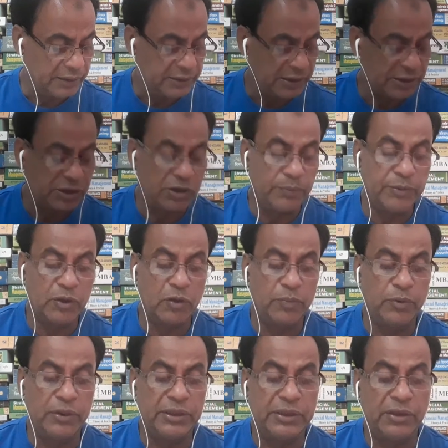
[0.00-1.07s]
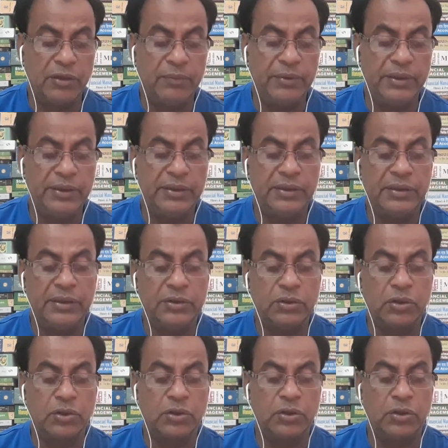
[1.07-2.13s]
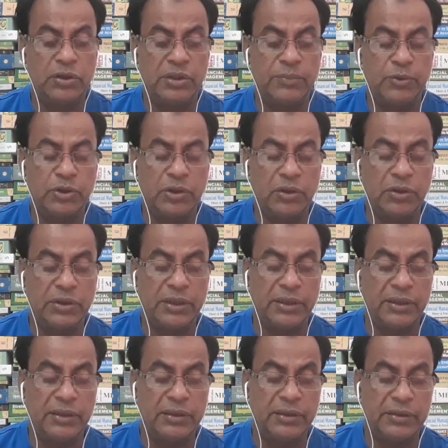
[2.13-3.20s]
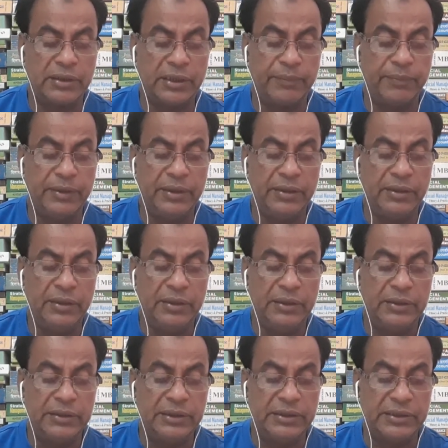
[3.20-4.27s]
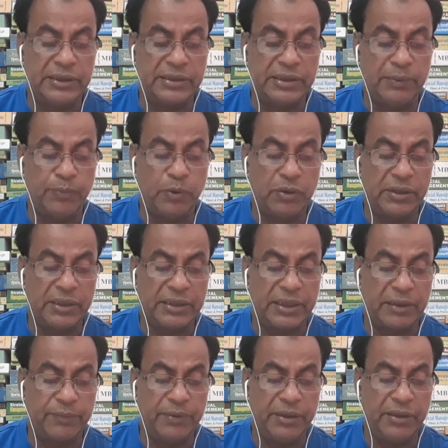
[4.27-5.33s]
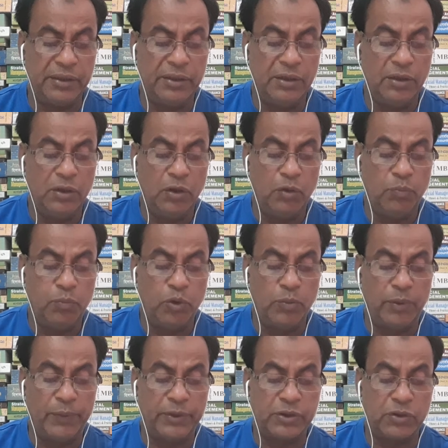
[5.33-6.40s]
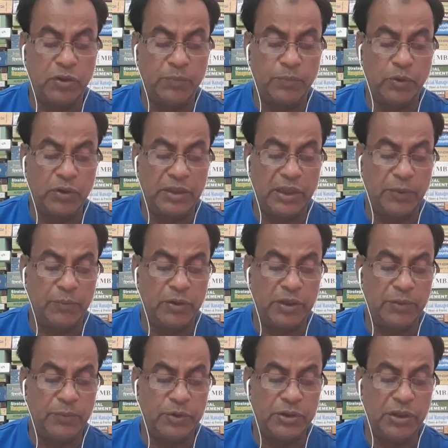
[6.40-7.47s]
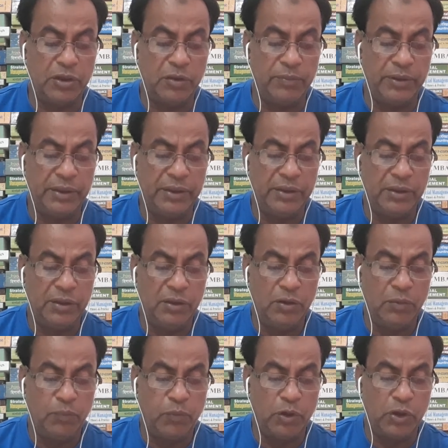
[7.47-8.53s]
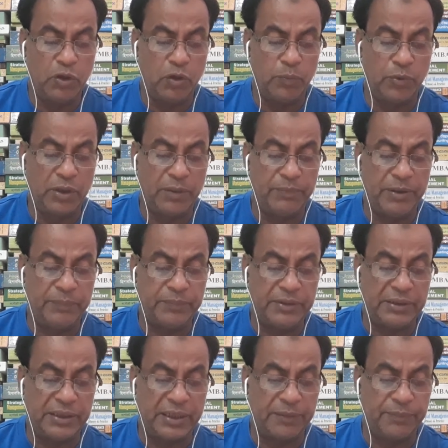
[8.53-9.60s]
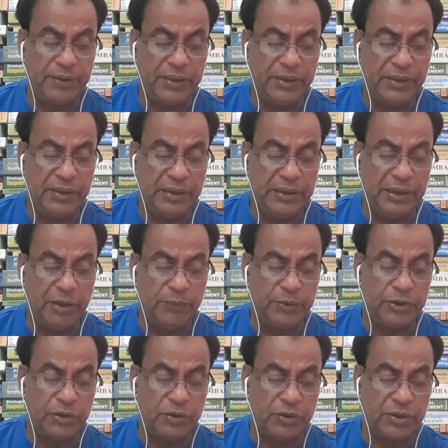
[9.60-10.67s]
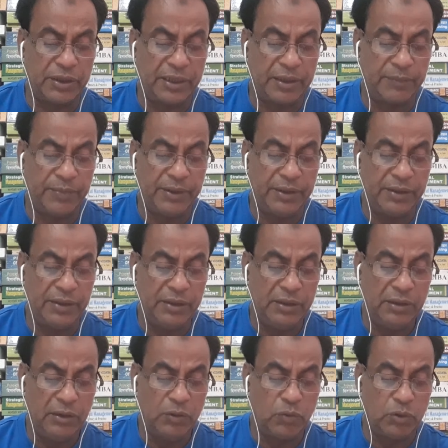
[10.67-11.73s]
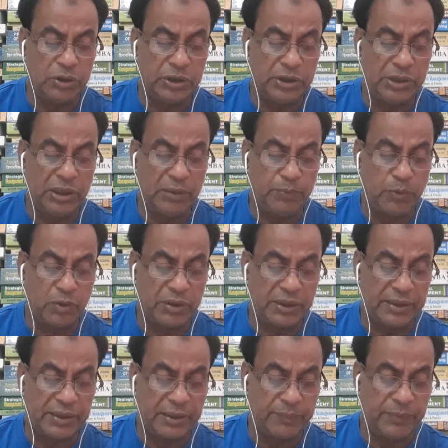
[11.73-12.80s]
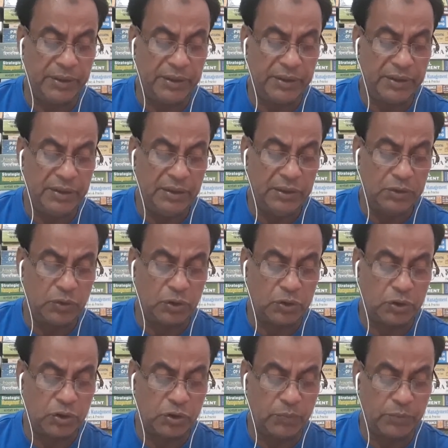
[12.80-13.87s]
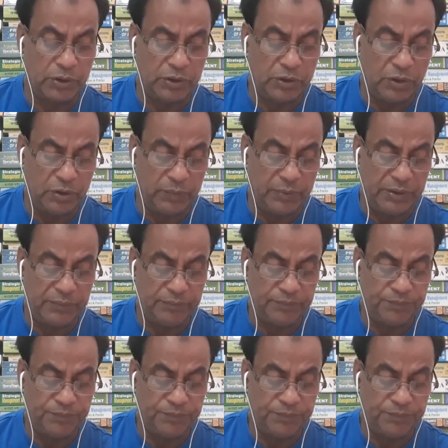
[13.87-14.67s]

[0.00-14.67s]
শ্রেষ্ঠ বিকল্প নিতে হবে তথ্য নির্ভরশীলতা থাকবে চিন্তাশীল প্রক্রিয়া থাকবে পূর্বাভাসকরণ প্রক্রিয়ার উপর নির্ভরশীল হবে পরিকল্পনার ব্যাপ্তি থাকবে নিরবিচ্ছিন্নতা থাকবে গতিশীল প্রক্রিয়া থাকবে তথ্য সমৃদ্ধ হবে